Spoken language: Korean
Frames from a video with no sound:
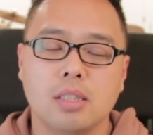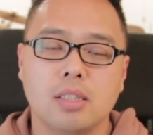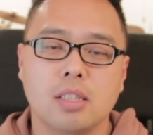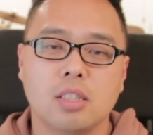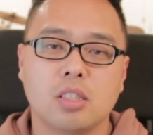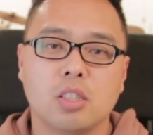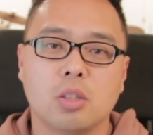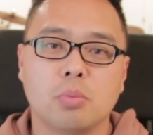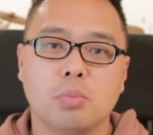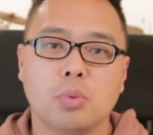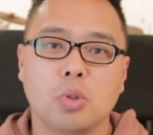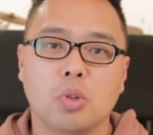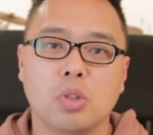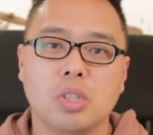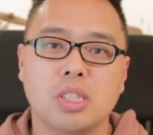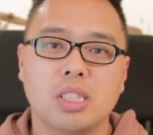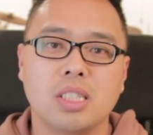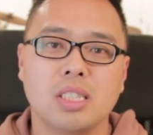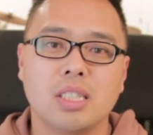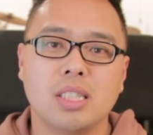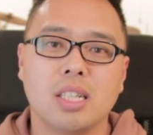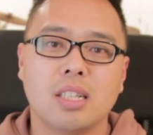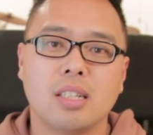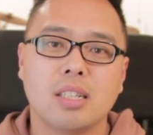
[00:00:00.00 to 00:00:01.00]
이제 접종을
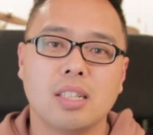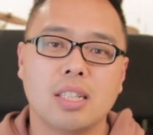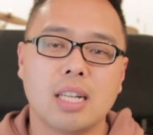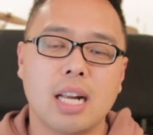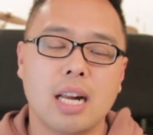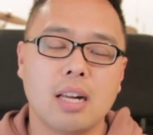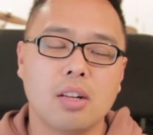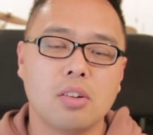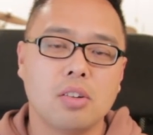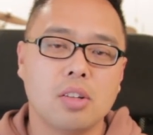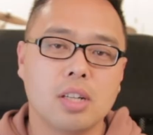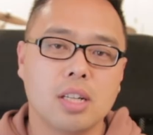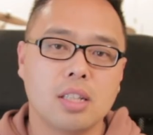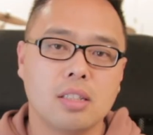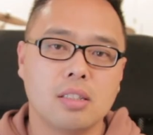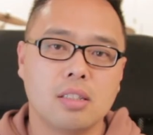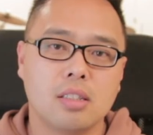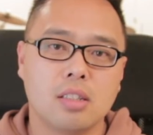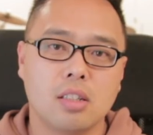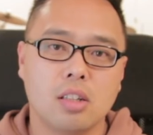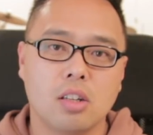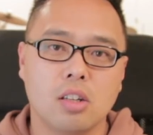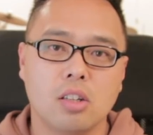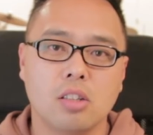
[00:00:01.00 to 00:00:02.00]
시작을 할 거라는
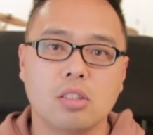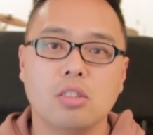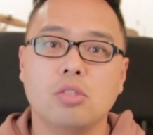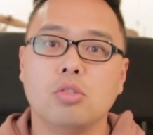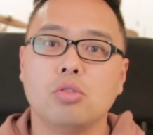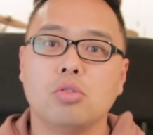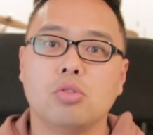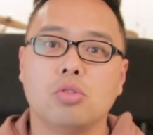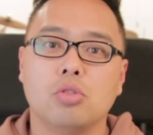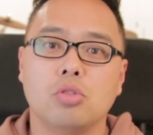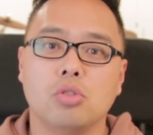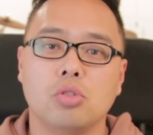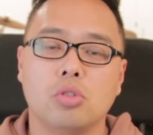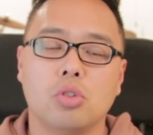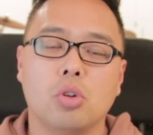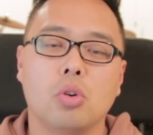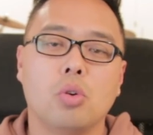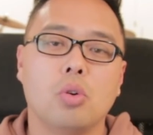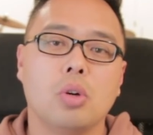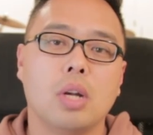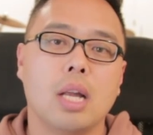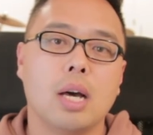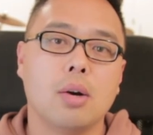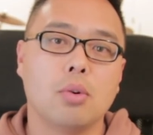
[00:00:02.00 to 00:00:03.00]
그런 뉴스도
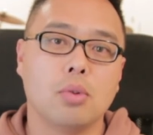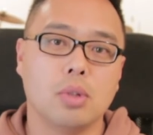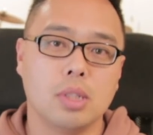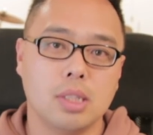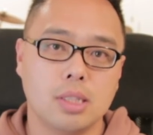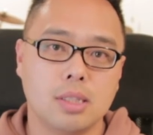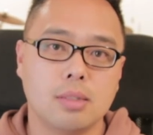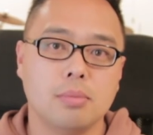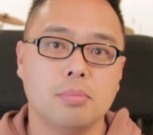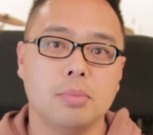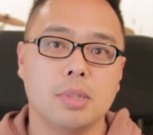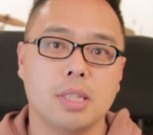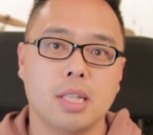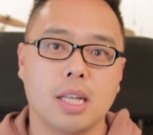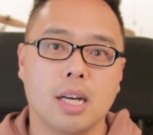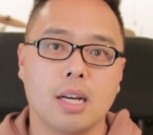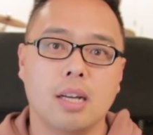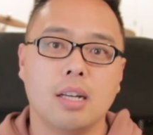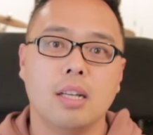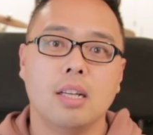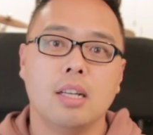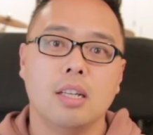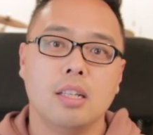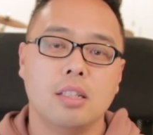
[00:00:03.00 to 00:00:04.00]
올라오고 있습니다.